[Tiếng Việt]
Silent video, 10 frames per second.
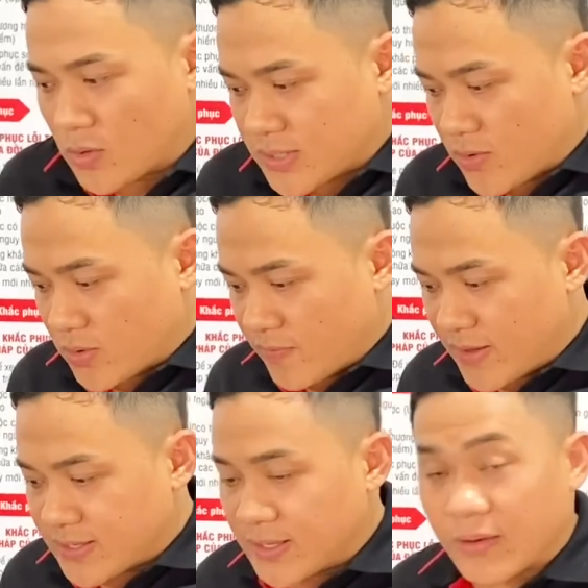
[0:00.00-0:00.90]
Motorcycles
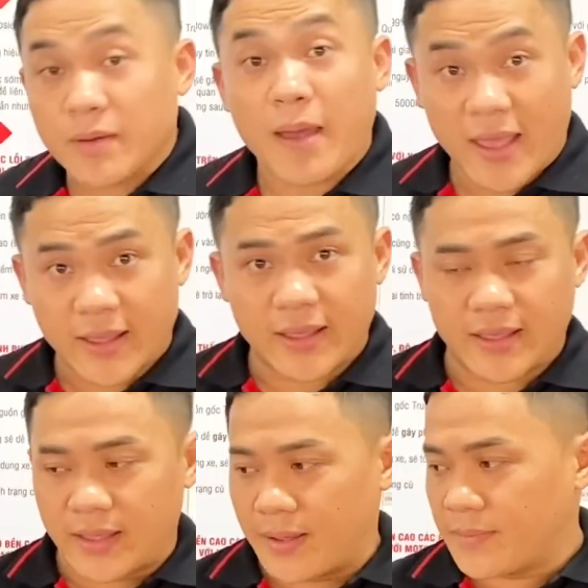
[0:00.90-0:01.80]
TV xin chào các bạn.
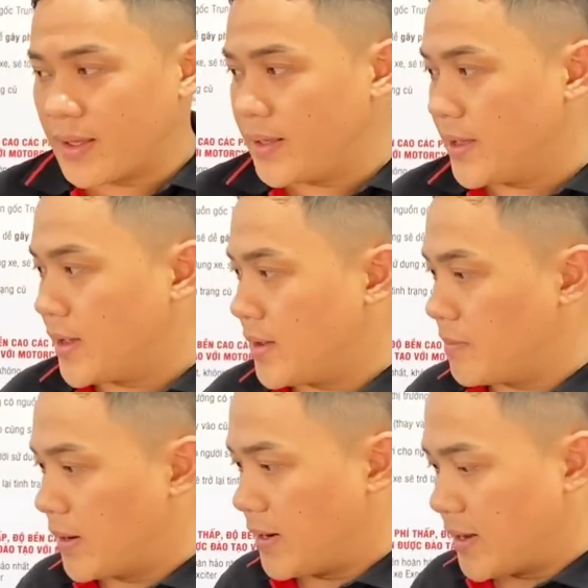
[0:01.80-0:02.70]
Ngày hôm nay
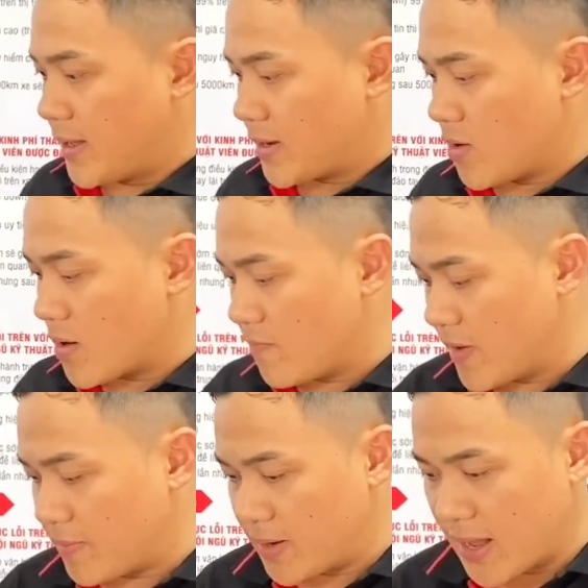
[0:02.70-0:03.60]
mình có công
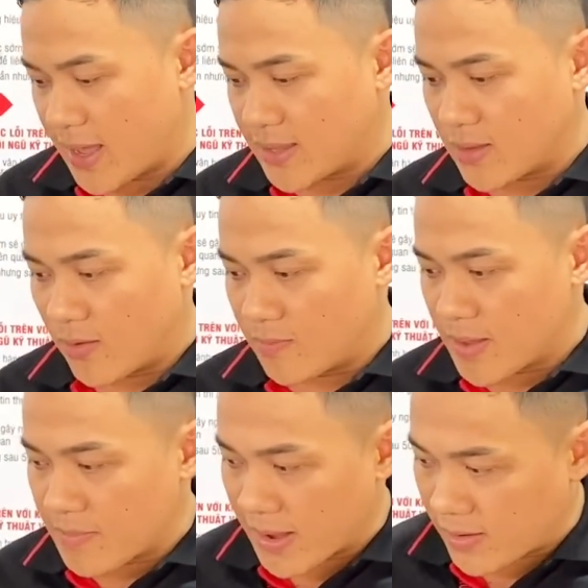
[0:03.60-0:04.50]
việc mình ghé chỗ
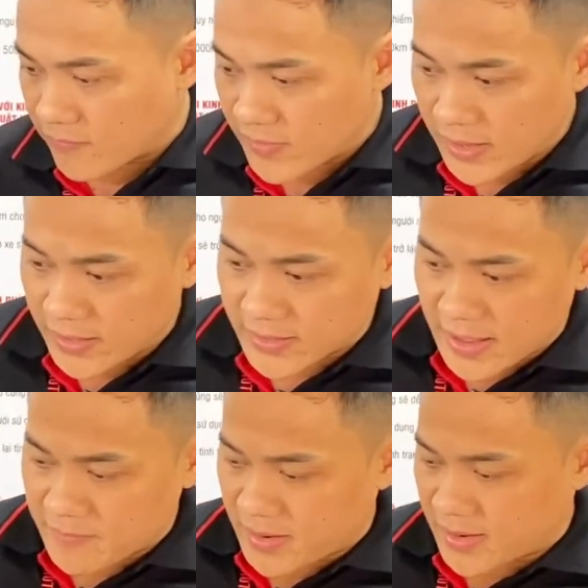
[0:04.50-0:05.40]
mấy bạn học viên
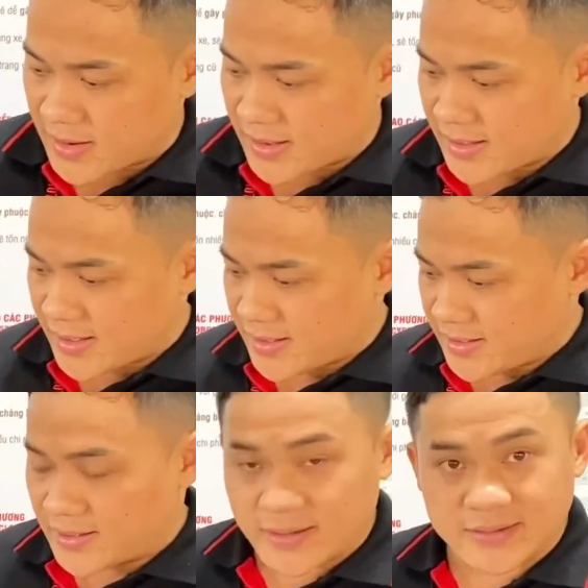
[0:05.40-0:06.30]
để mình
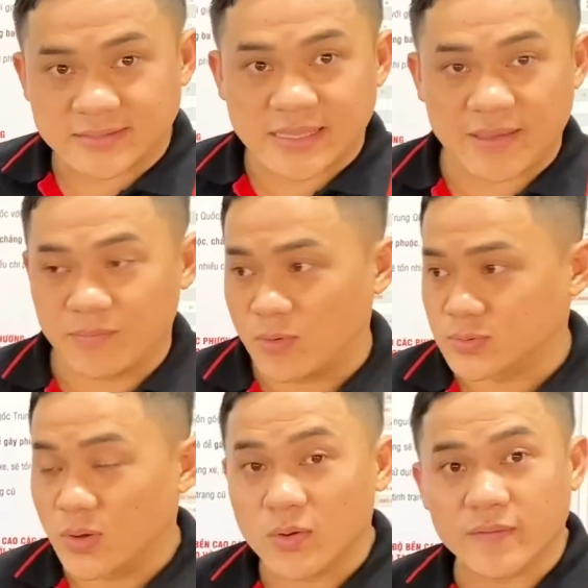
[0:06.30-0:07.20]
xem
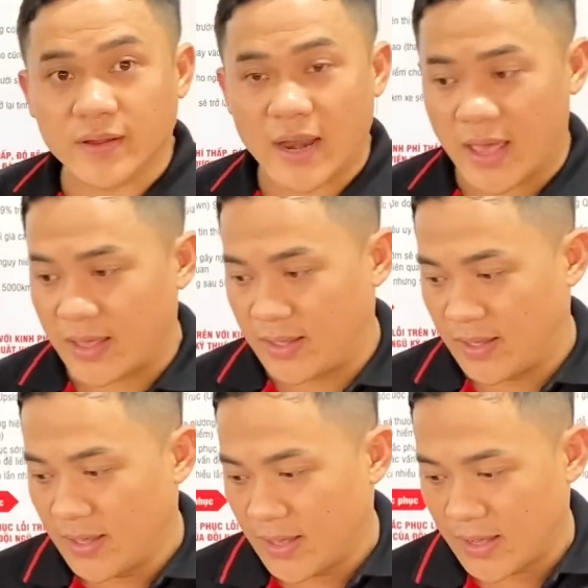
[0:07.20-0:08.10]
một số cái vấn đề
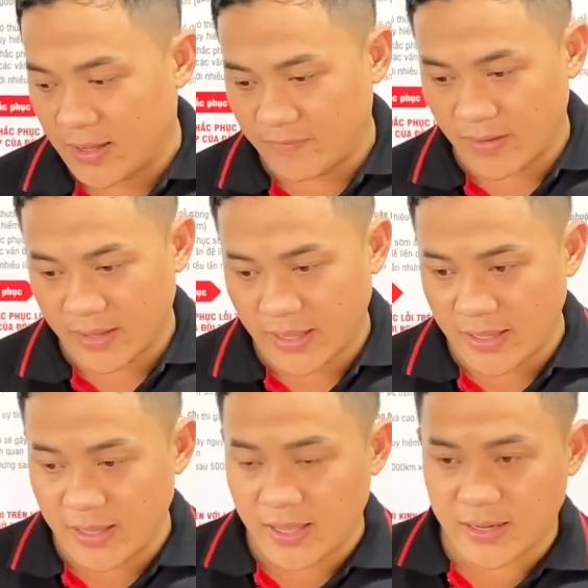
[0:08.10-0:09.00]
về
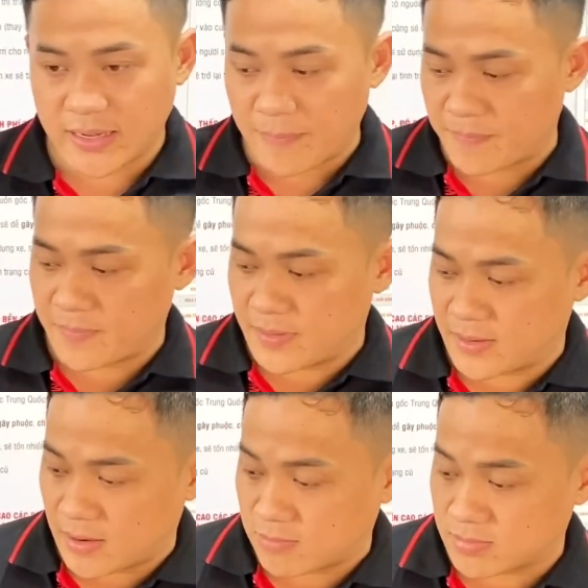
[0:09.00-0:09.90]
cái nắp
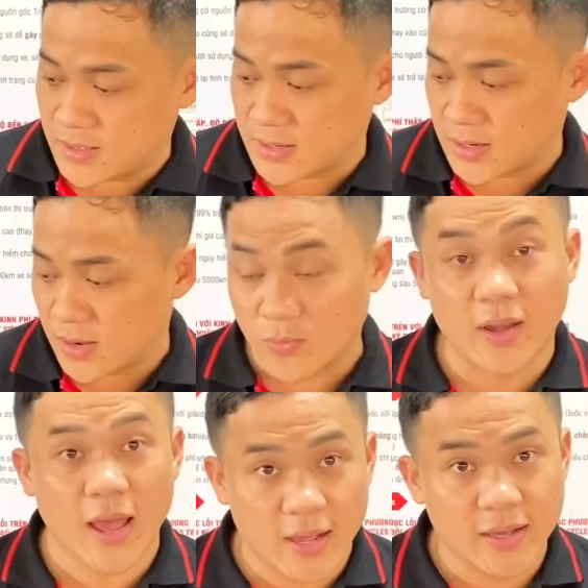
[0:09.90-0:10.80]
lọc nhất rồi
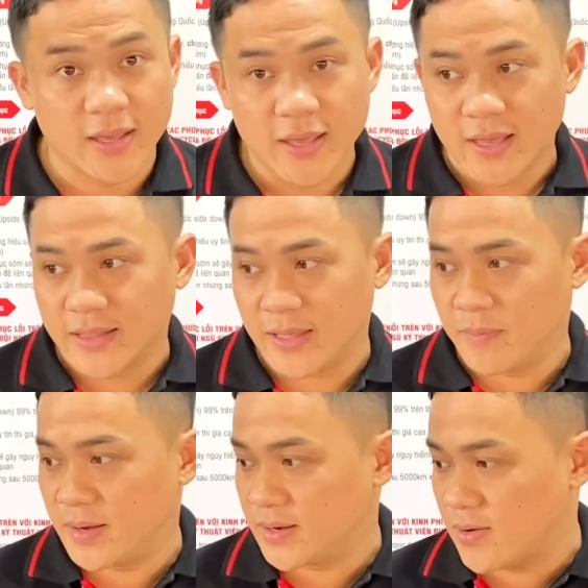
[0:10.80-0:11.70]
Winner.
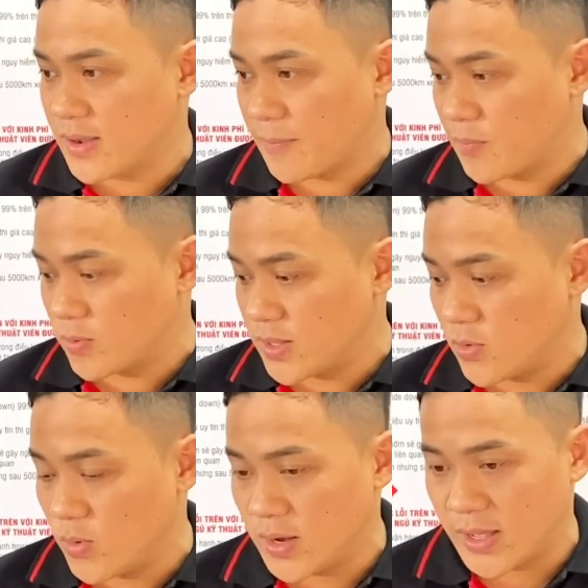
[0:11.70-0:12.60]
Thì mình có gặp một
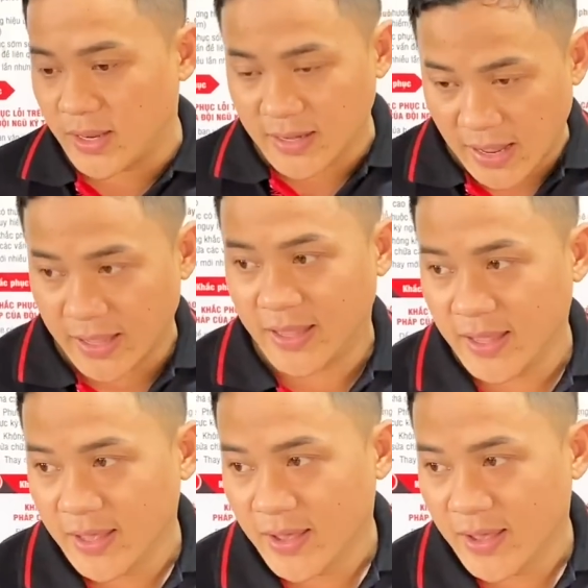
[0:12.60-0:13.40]
chiếc Winner X này